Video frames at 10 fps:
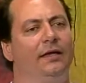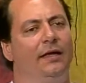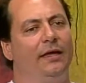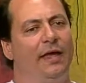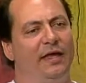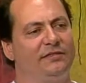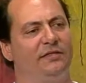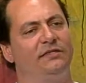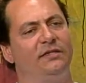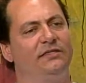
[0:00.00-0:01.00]
É, essa
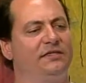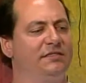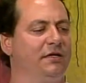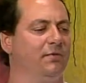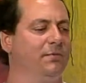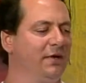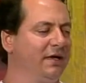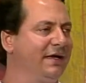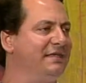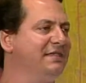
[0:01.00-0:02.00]
terceirização,
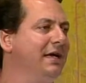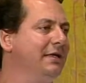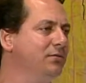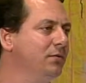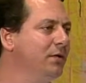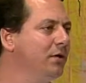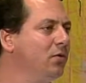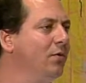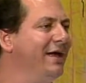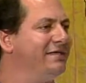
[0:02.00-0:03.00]
casado
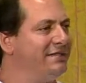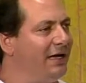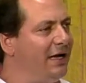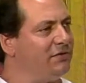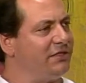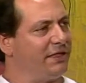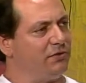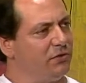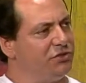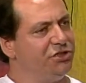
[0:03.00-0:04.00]
com essa alta
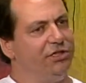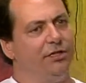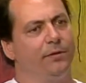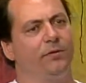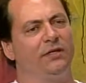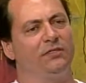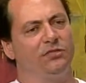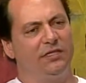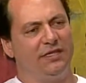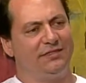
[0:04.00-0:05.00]
tecnologia, com essa
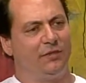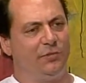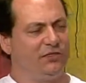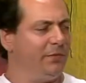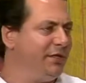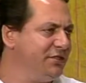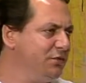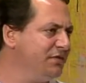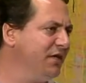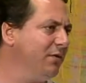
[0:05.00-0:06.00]
utilização principalmente
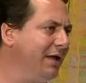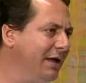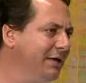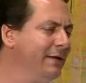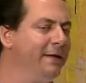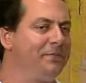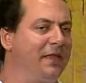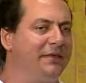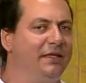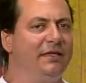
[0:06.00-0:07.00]
do celular,
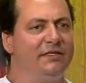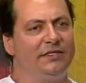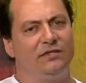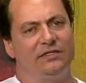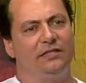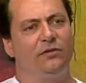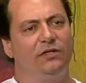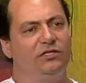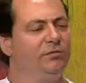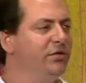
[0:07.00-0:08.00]
a tendência é a nossa
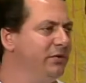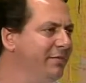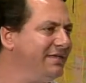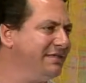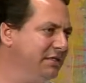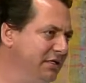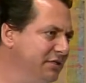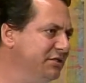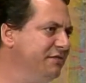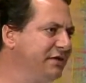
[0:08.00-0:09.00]
categoria diminuir
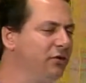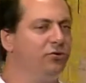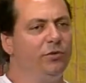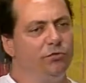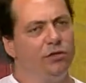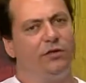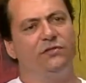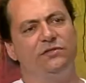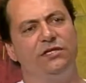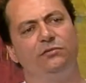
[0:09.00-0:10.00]
bastante, ficar um número muito
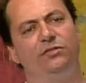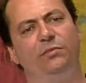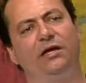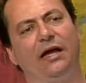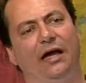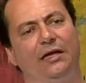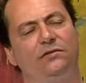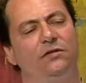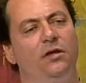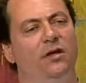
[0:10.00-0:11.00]
reduzido de
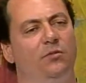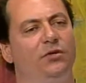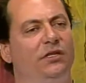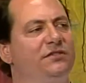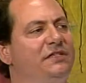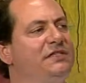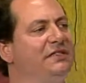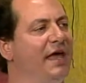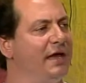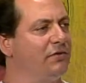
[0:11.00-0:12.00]
bancários, muitas vezes
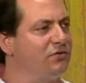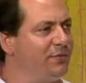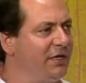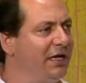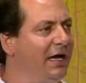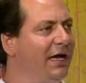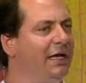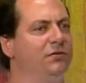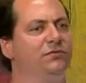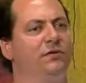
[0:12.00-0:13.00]
técnicos
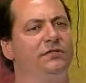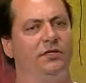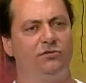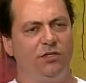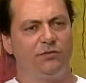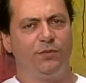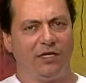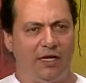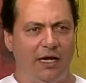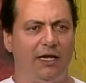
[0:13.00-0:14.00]
bancários ou executivos
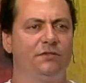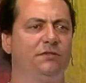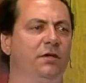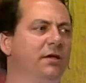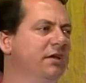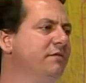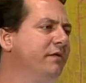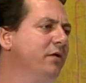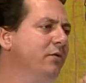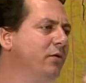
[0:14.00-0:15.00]
bancários, que
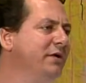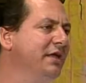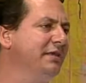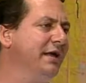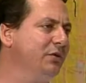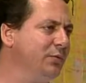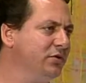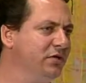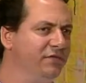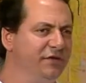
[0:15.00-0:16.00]
vão orientar do
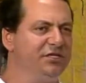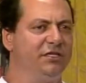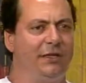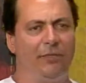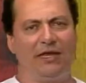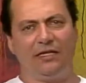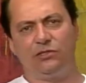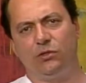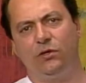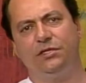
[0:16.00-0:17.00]
ponto de vista de
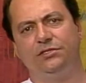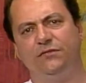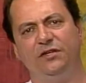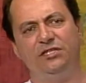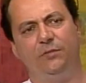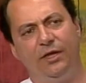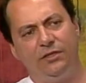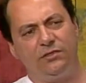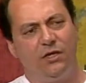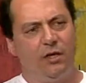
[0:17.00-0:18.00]
aplicações, de
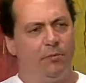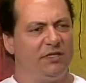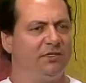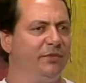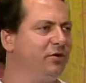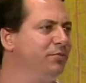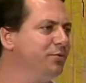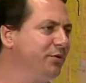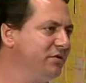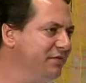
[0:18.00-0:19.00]
investimentos, mas também como
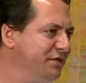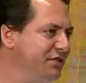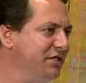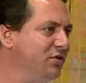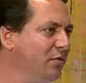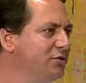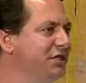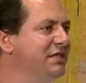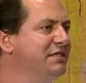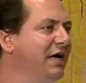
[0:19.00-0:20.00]
do ponto de vista de como
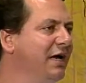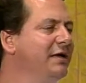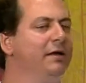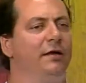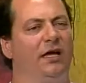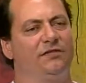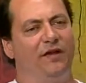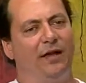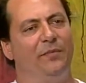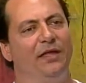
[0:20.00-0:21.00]
utilizar as
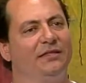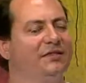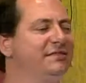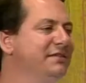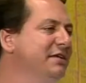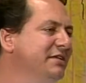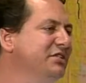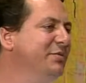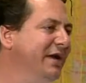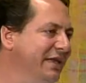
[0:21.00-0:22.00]
ferramentas
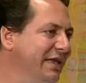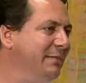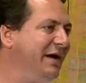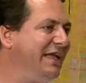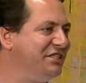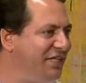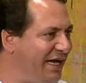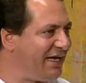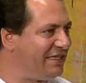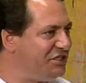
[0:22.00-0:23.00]
de maneira a
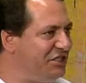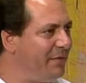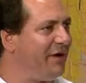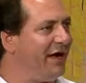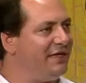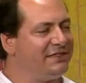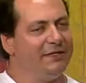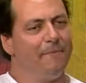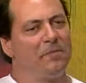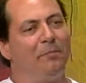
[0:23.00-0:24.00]
baratear cada dia mais
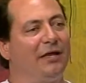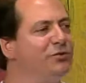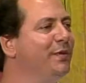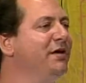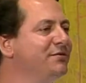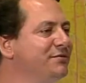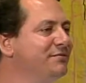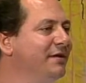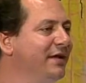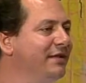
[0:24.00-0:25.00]
para os bancos.
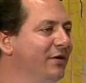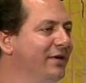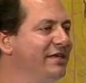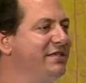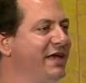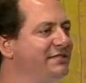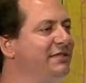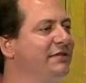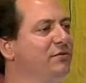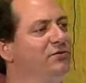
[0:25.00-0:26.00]
Né? Uhum. Né? Então, esse, essa
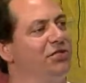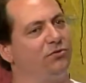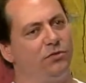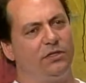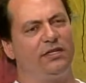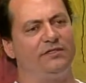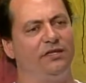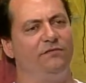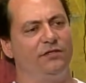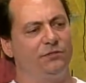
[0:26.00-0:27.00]
tecnologia toda está a
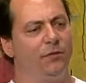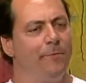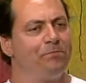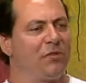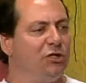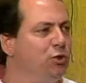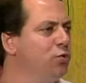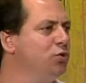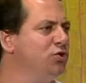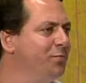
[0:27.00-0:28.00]
serviço de um
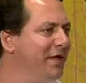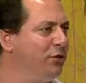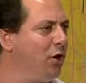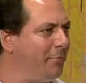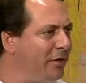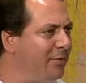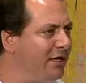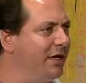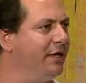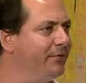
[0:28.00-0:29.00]
custo menor para o
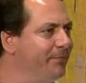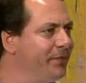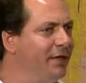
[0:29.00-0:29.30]
banqueiro.